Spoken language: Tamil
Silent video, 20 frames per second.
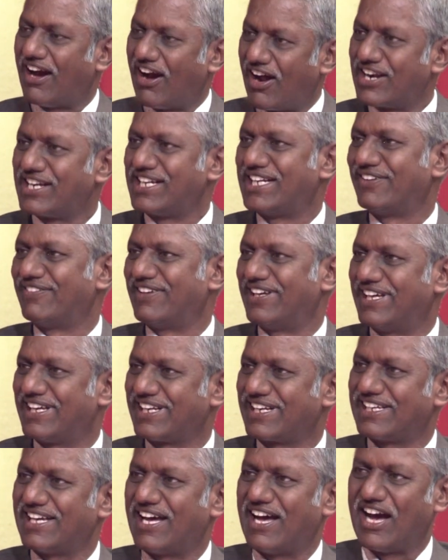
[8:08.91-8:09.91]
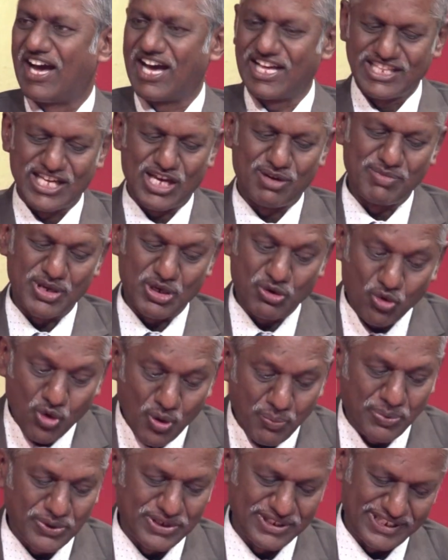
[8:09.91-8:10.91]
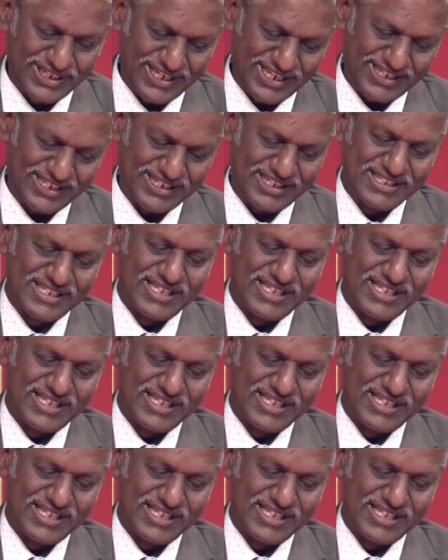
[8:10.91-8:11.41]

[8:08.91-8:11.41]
ஆண்டவர் ஆதாமை கூப்பிடுகிறார்